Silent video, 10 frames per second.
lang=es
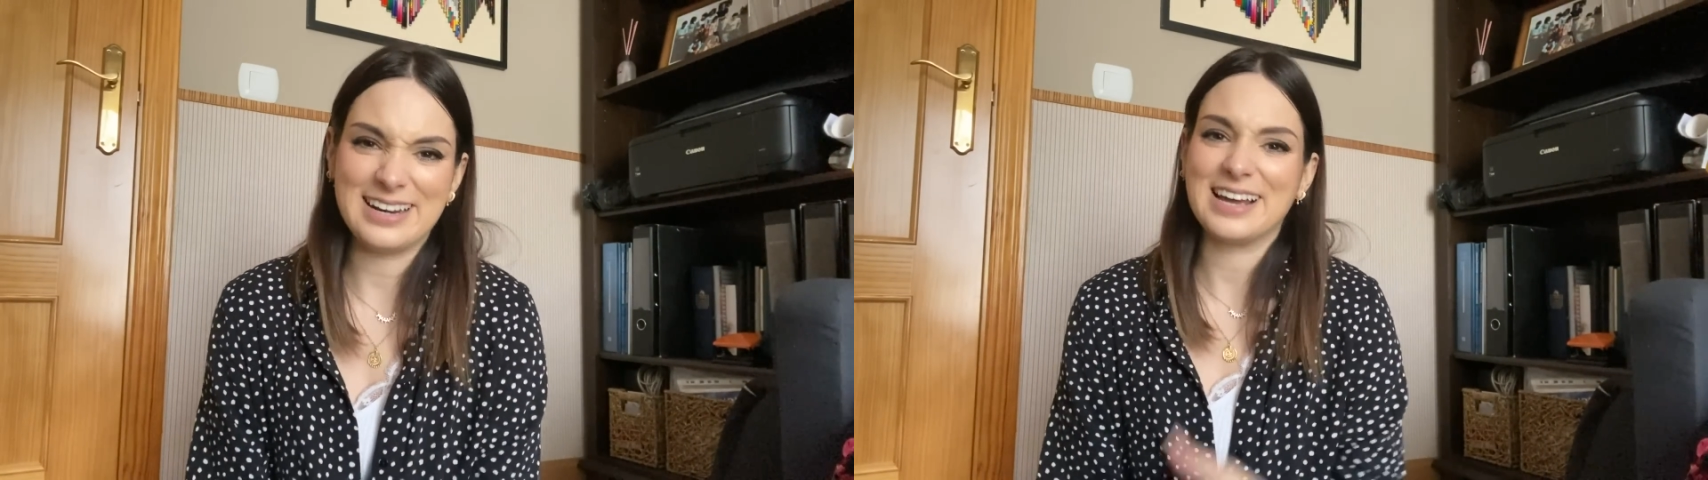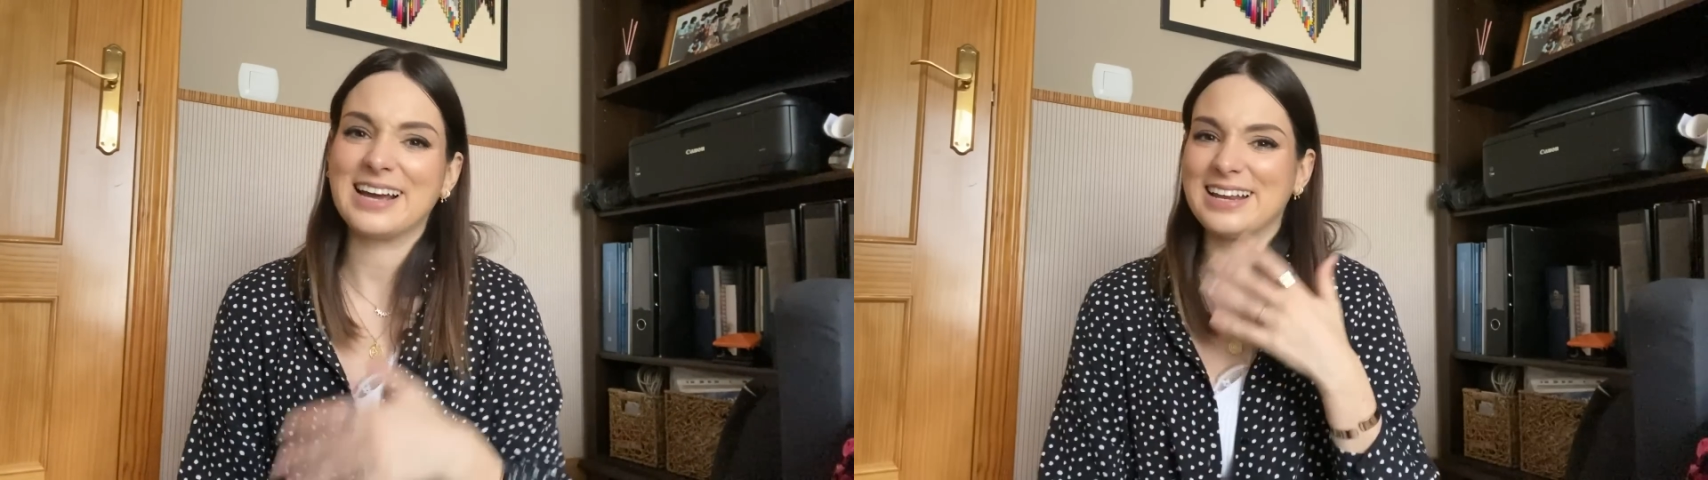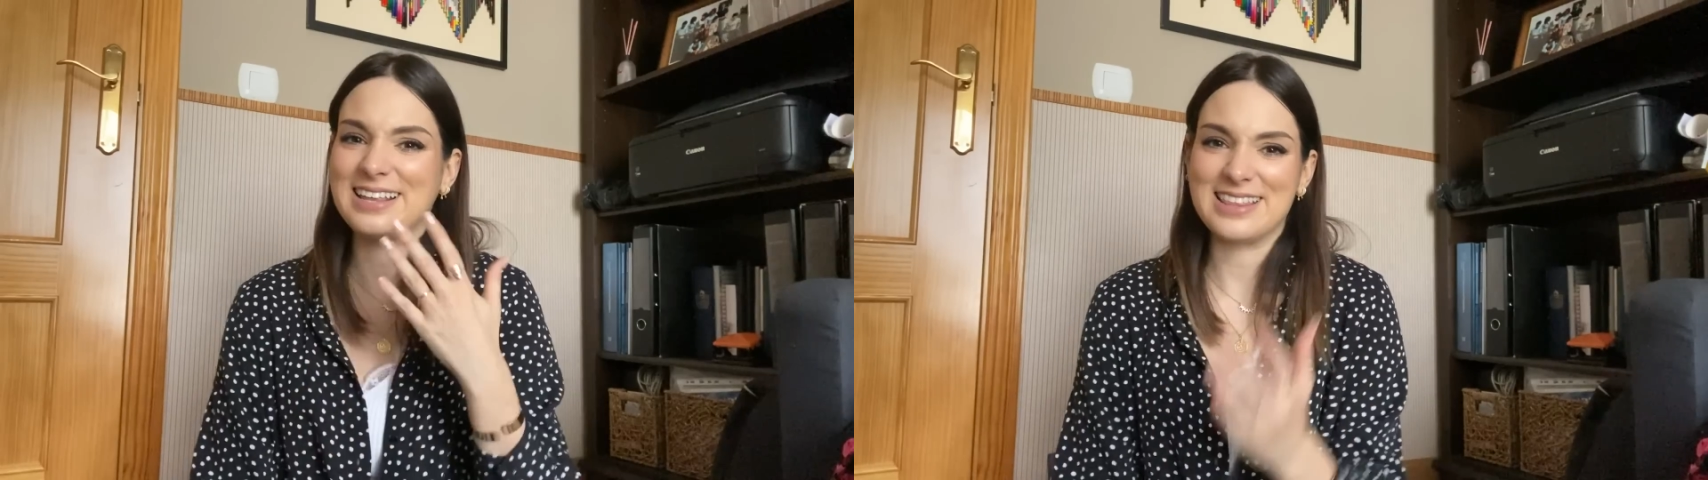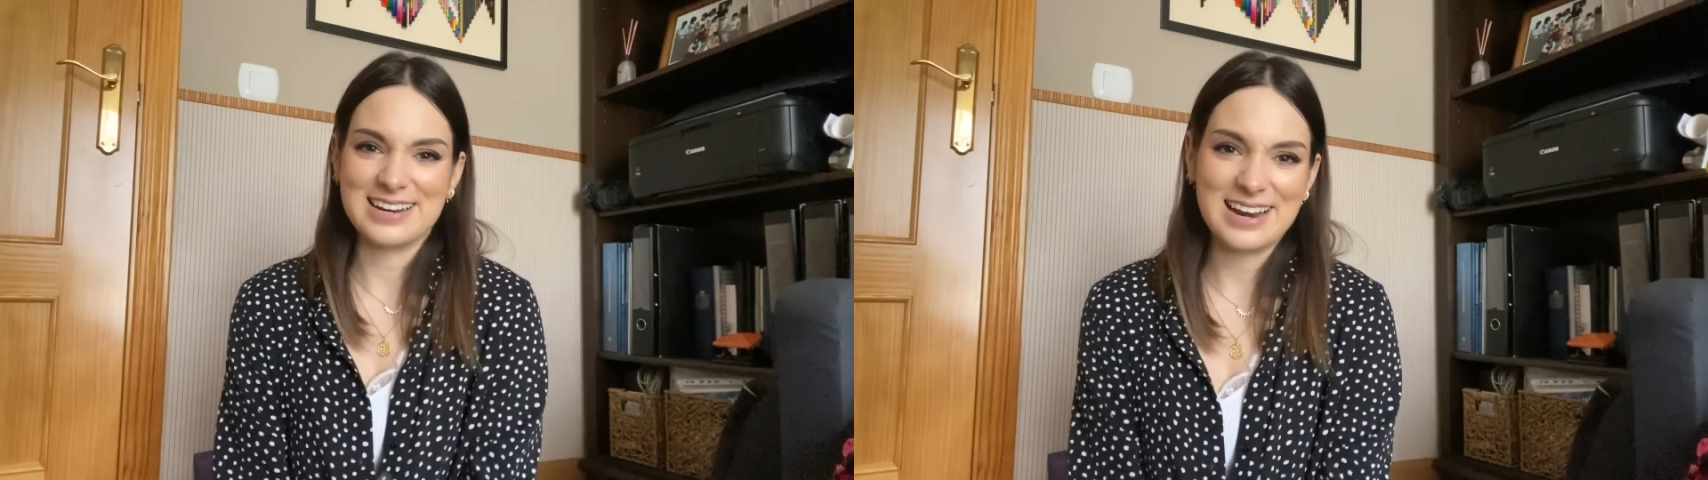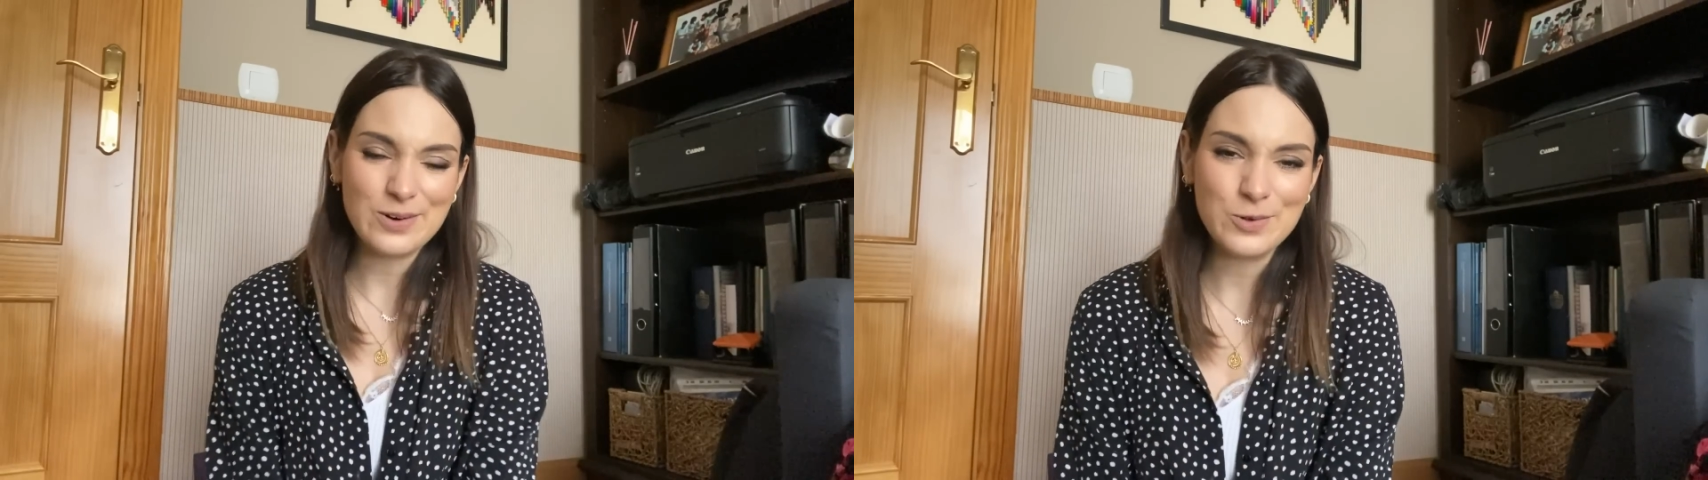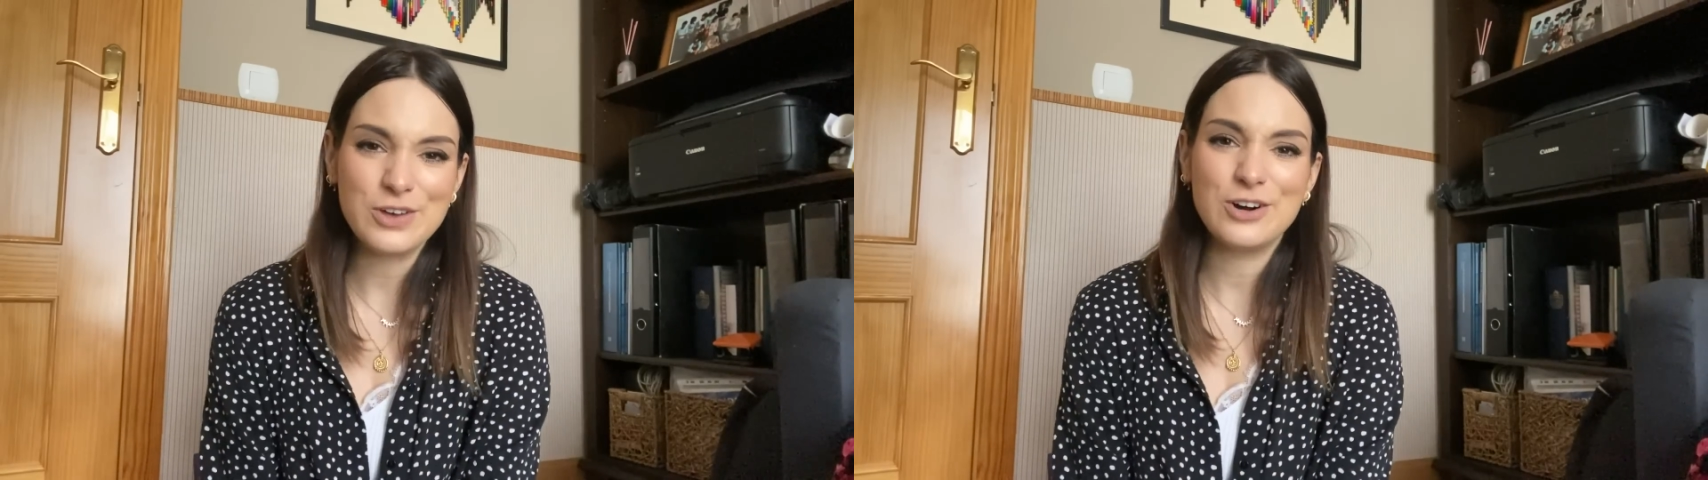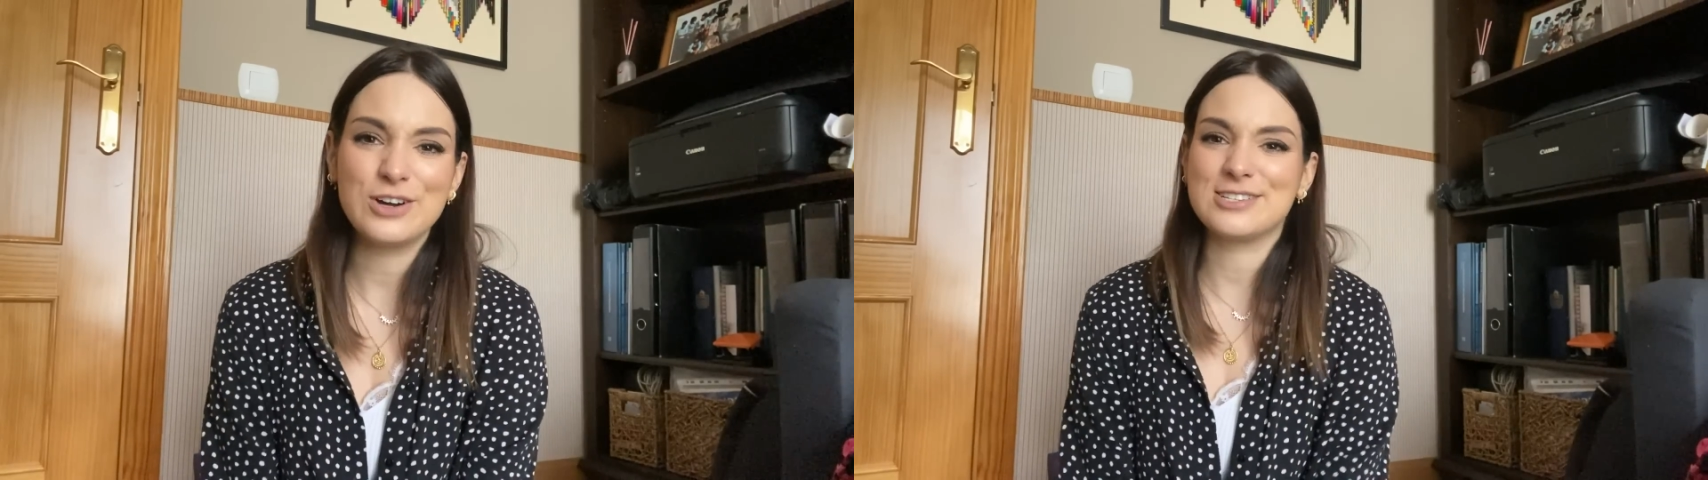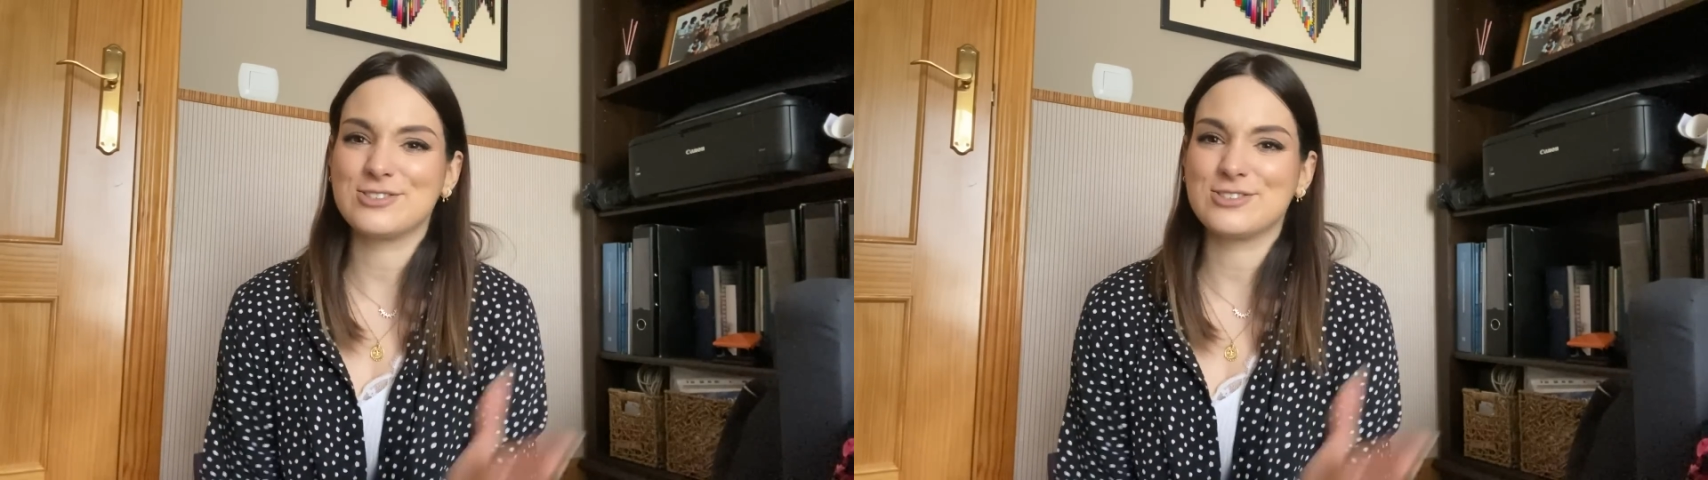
la calidad del audio,